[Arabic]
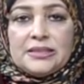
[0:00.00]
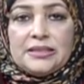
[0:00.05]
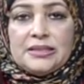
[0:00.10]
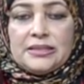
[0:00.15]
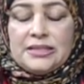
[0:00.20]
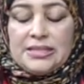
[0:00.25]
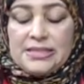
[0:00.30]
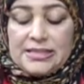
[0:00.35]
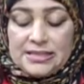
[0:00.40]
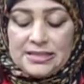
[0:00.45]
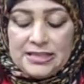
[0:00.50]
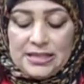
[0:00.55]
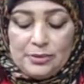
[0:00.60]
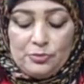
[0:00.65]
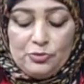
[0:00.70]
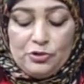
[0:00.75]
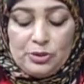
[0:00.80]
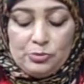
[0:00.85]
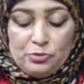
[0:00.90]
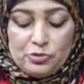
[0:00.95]

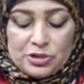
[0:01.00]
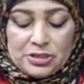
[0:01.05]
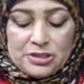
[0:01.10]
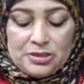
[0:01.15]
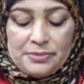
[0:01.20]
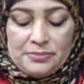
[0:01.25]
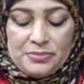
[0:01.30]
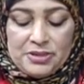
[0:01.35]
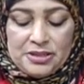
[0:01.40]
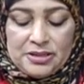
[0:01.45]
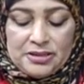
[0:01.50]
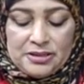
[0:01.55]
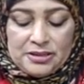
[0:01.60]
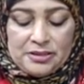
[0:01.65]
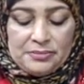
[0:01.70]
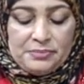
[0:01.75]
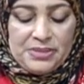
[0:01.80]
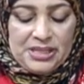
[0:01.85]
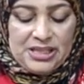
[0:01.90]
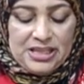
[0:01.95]
الاسلام والمسلمين
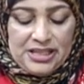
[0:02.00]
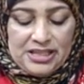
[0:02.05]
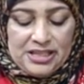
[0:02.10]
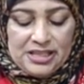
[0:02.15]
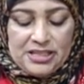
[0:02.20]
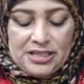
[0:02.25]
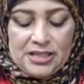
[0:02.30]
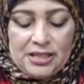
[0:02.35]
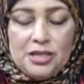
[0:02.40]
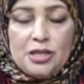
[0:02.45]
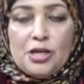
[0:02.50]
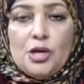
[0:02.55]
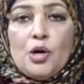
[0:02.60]
من ناحيه